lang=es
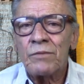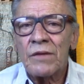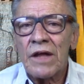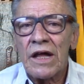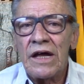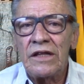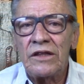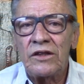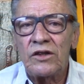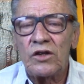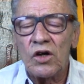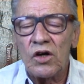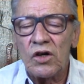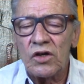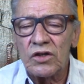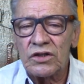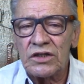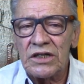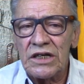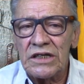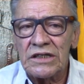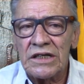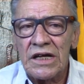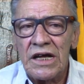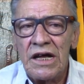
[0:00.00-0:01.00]

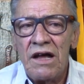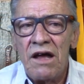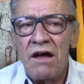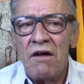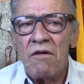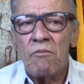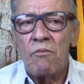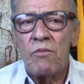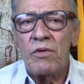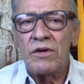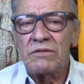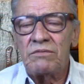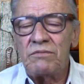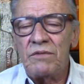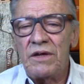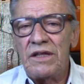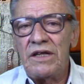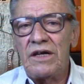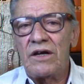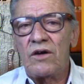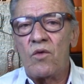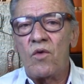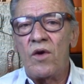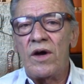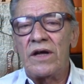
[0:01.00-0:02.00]
Entonces, pues me
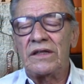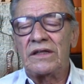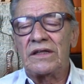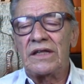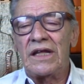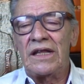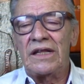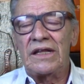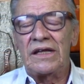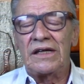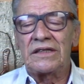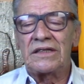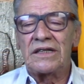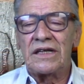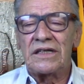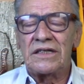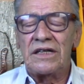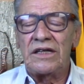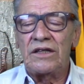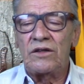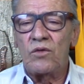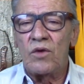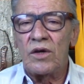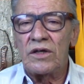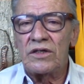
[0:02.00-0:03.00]
di cuenta de esa
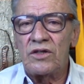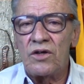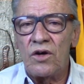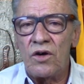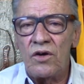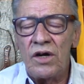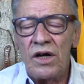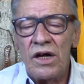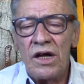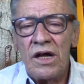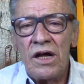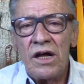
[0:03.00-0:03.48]
situación